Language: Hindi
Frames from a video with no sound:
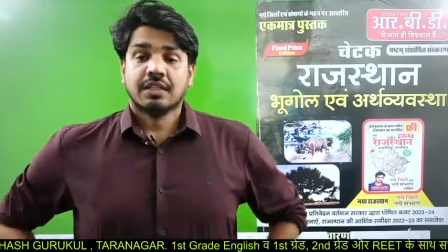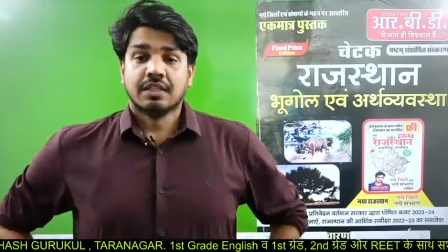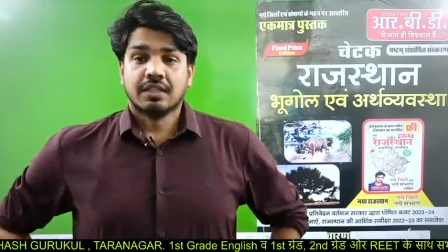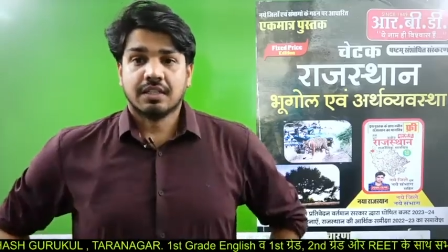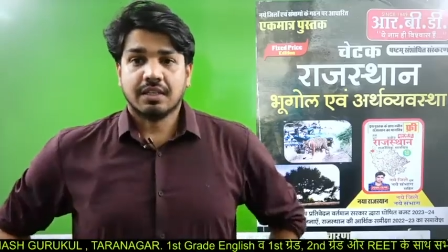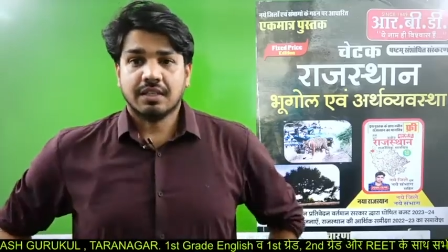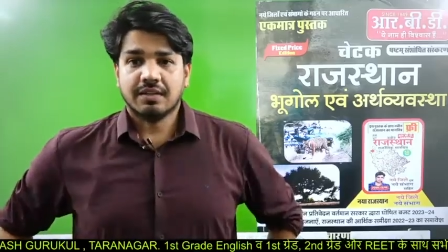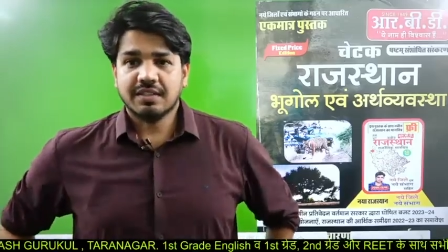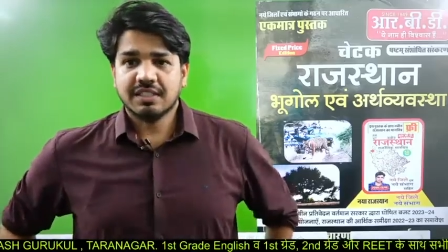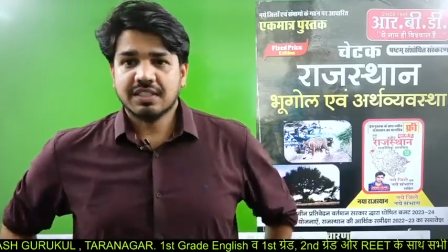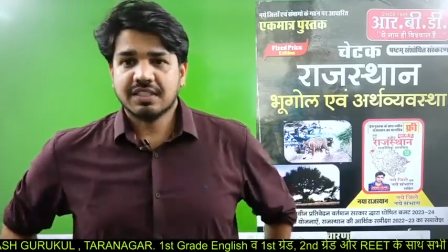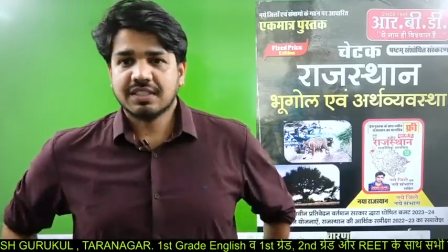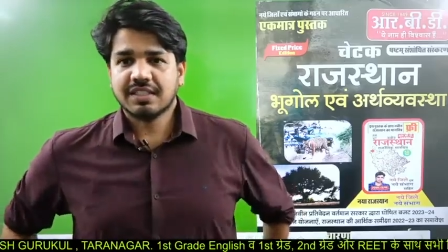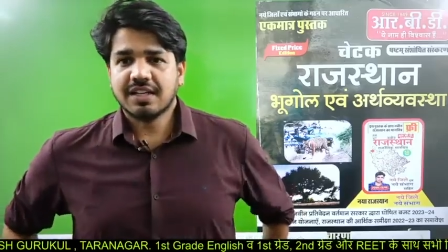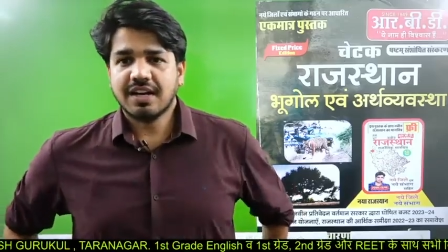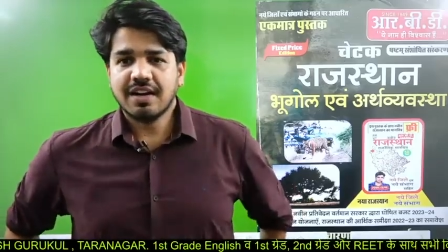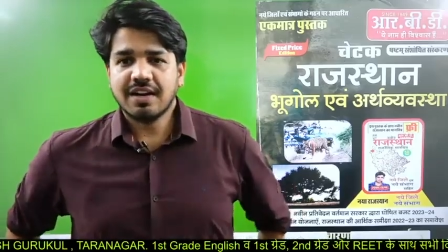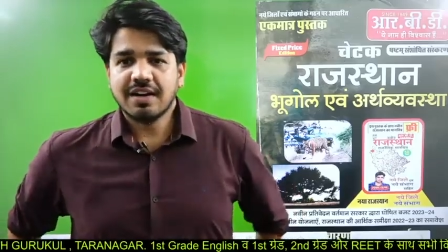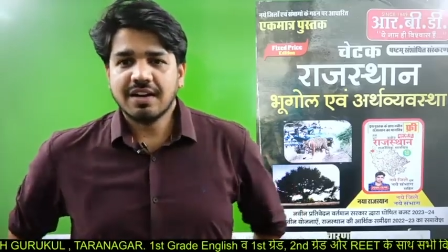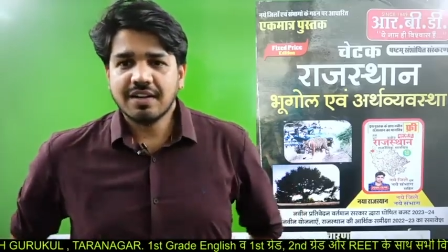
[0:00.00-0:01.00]

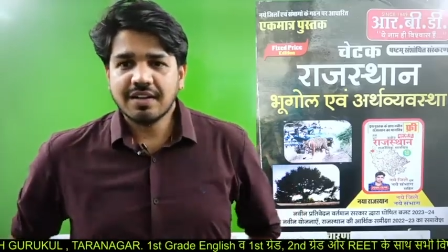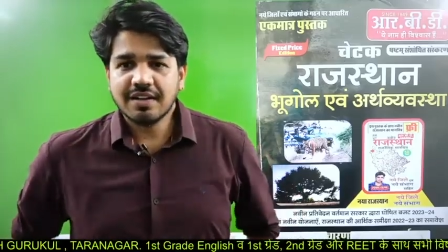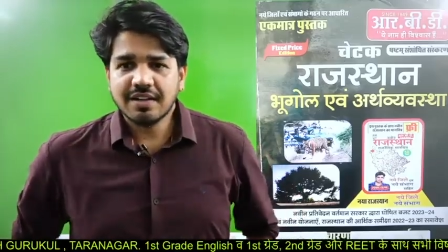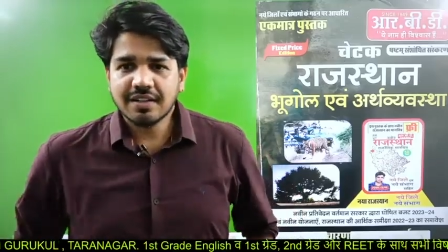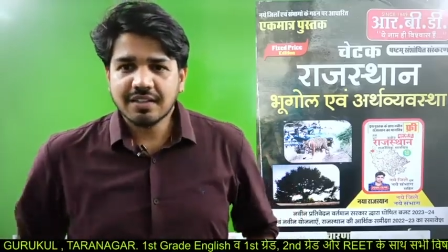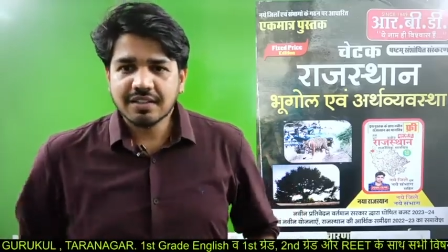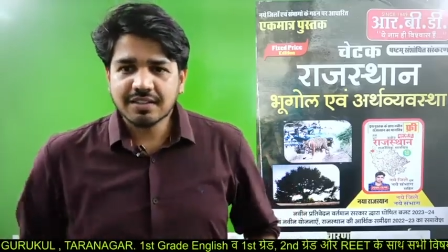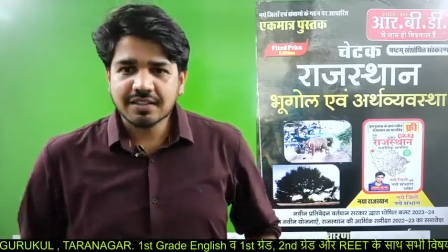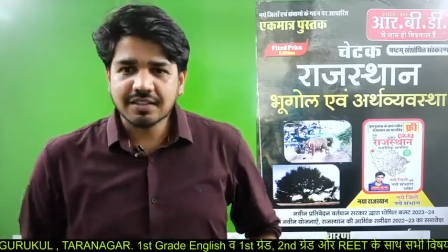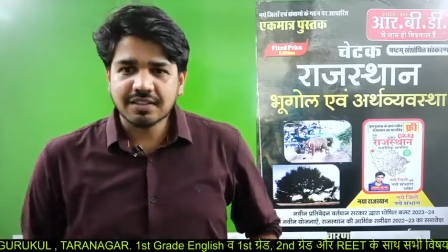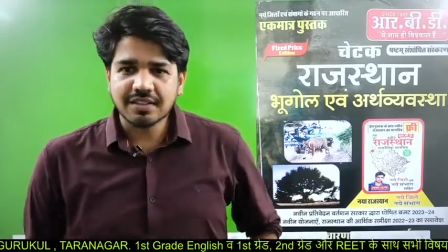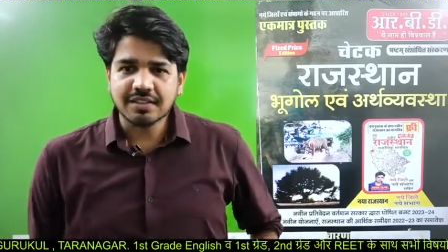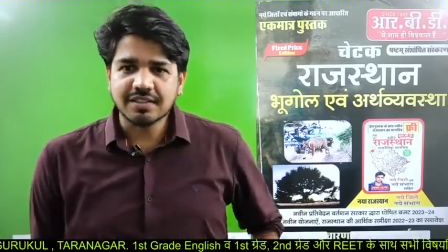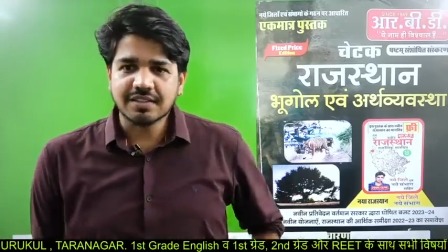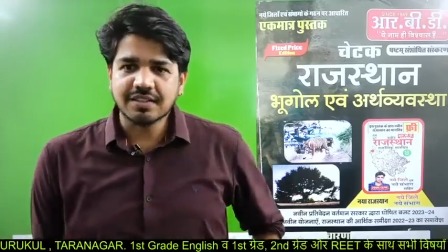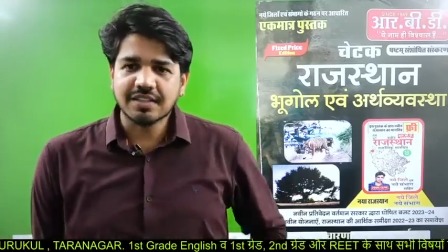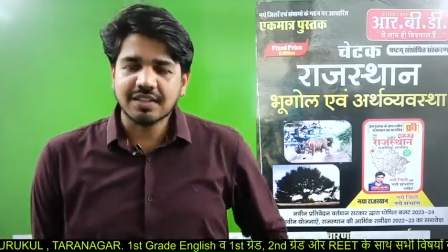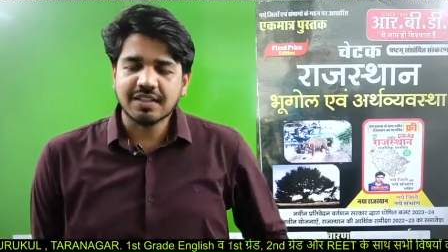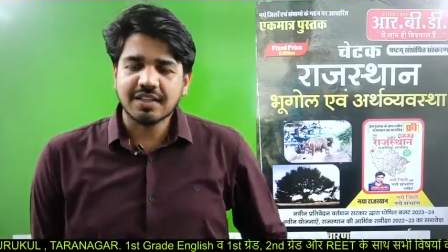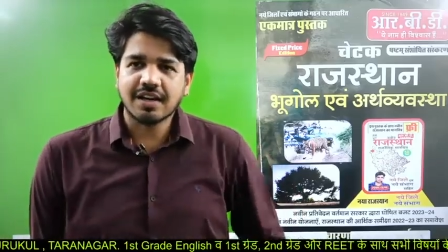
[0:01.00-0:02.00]
नमस्कार सत
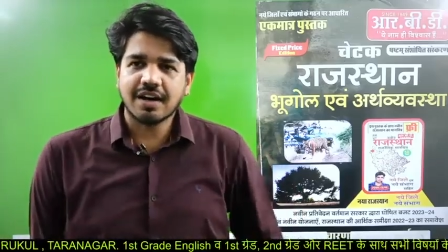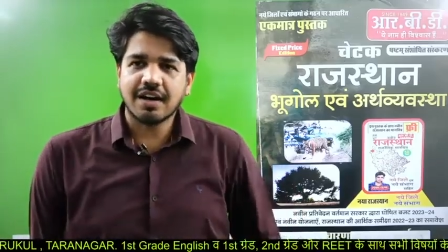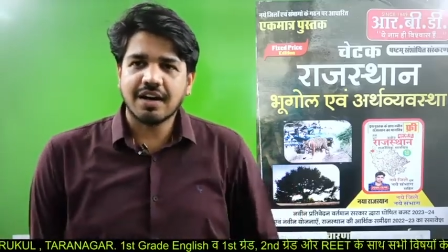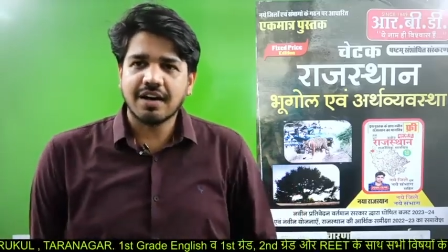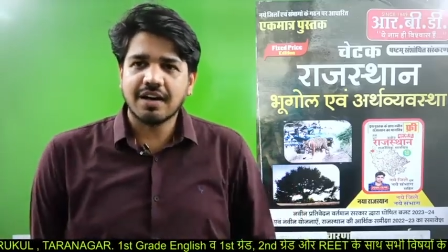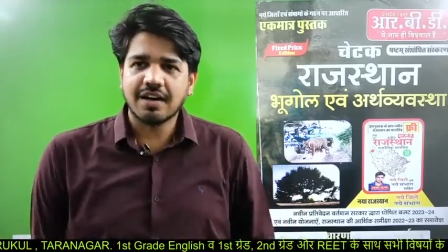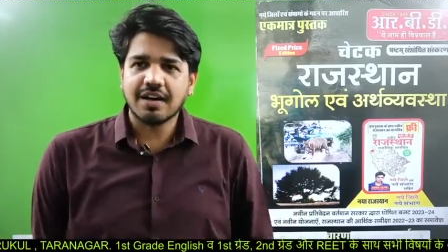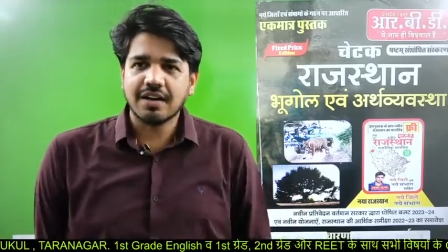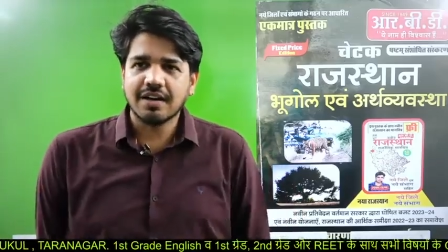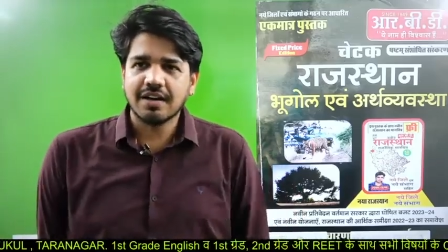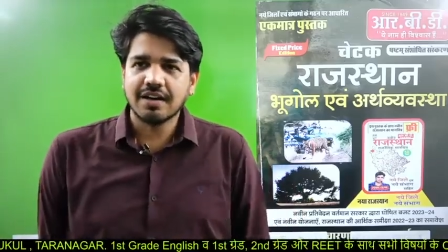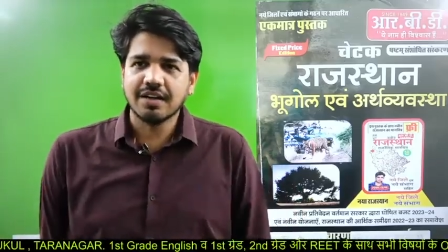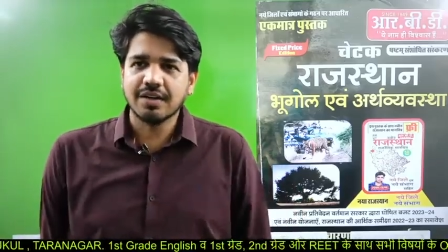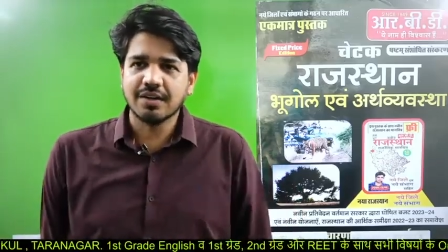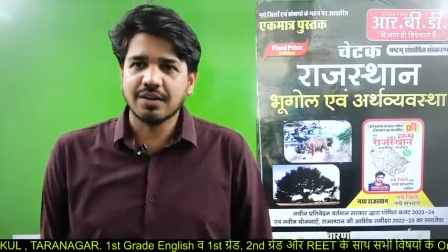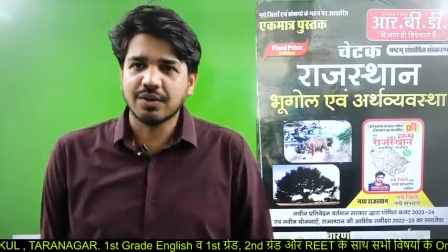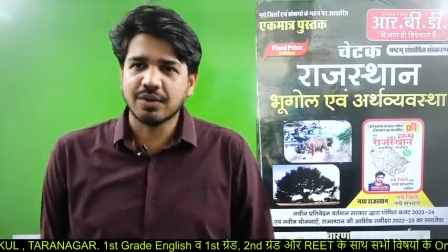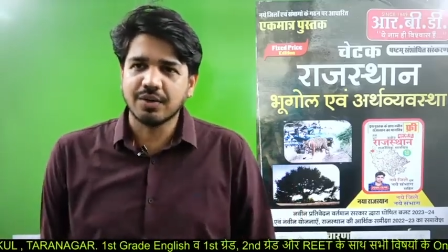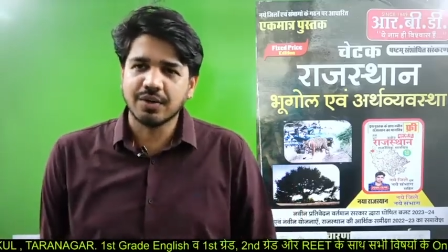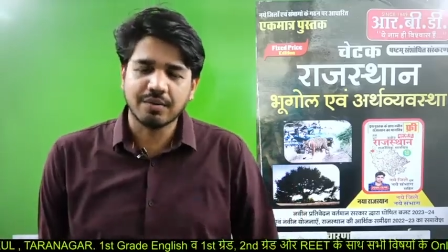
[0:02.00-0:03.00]
श्रीकाल
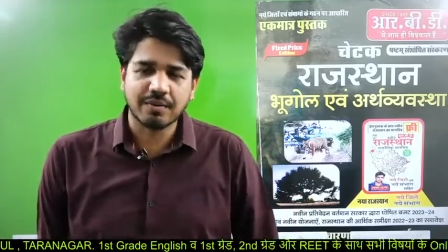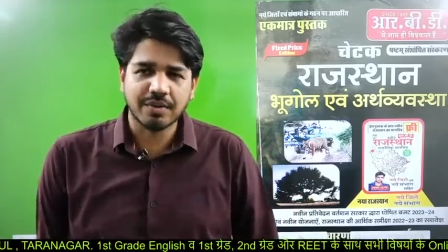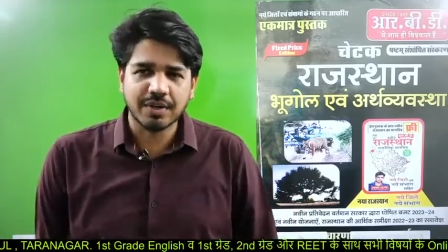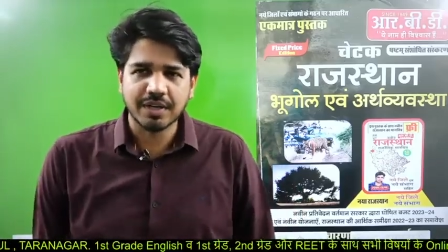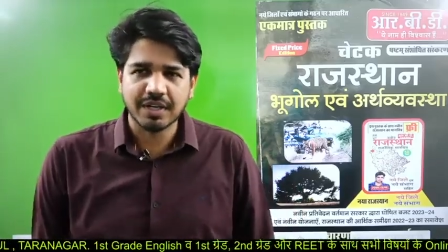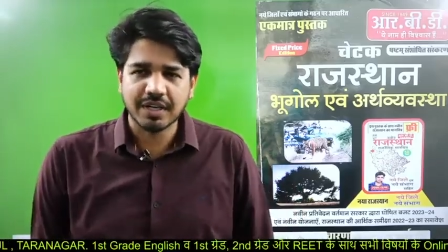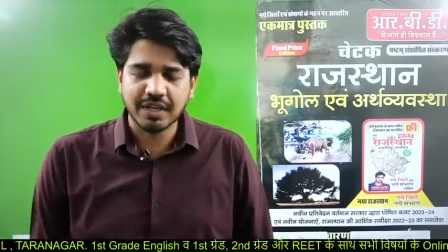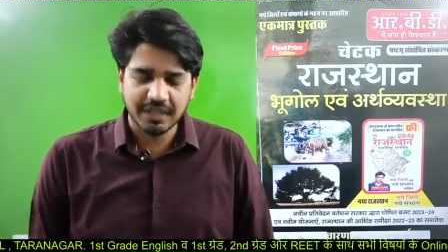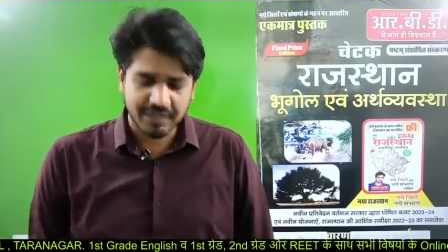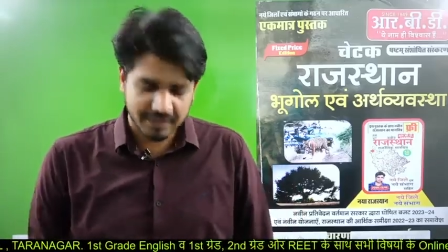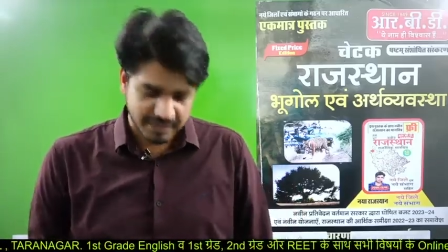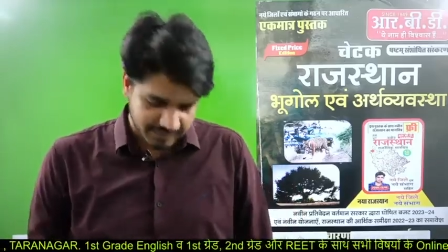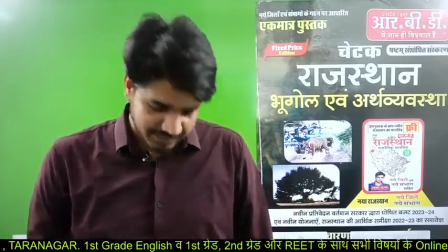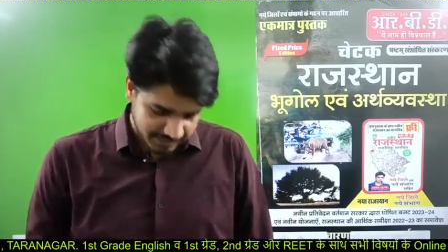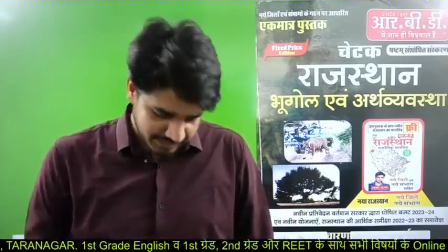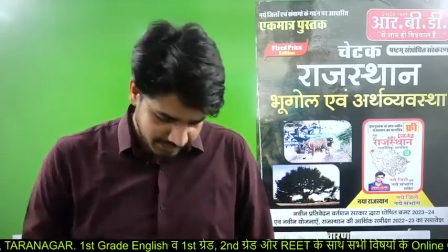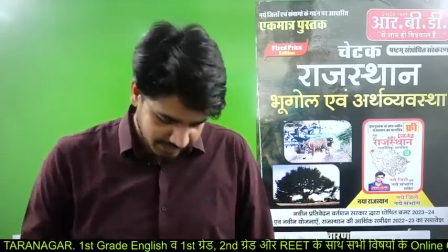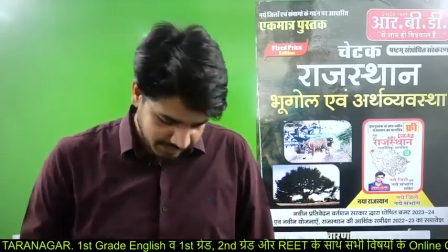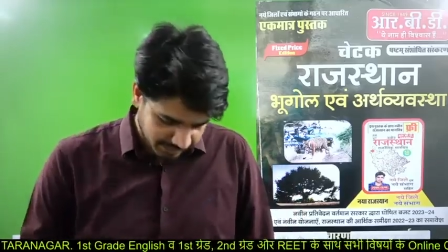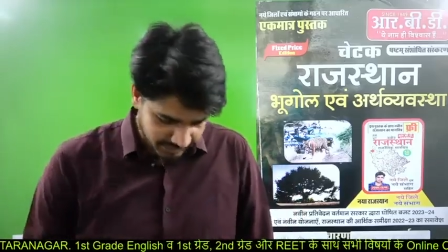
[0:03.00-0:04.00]
गुड
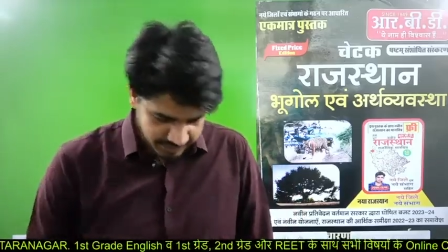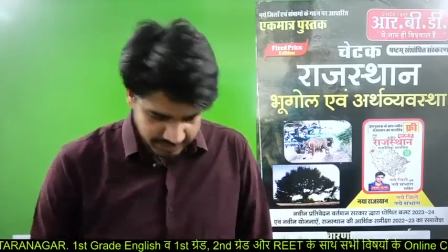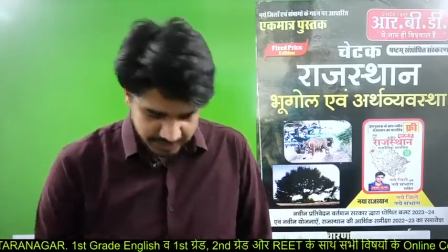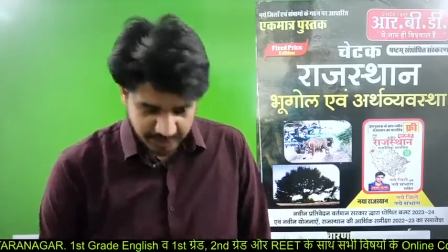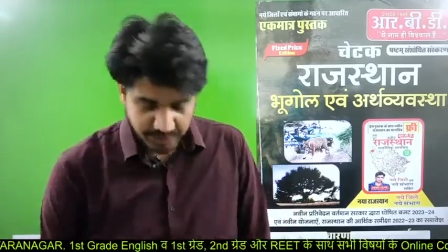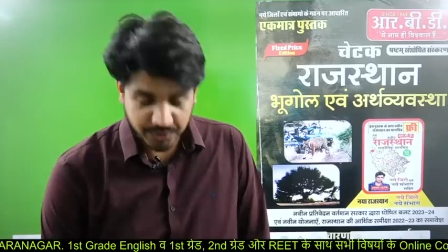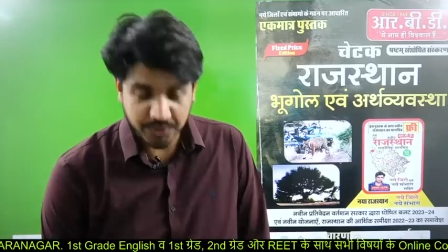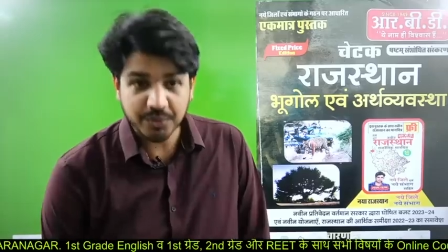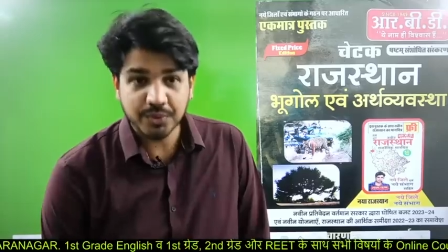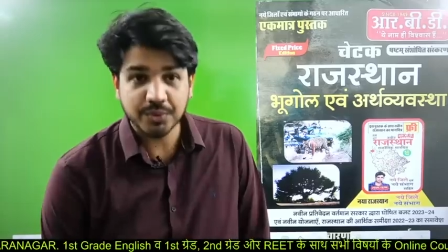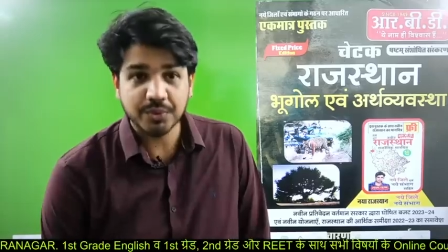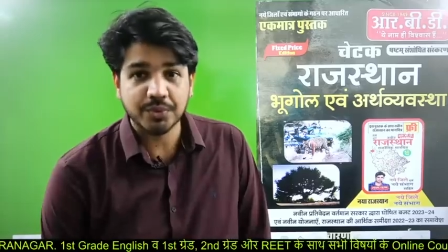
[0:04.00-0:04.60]
मॉर्निंग कैसे हो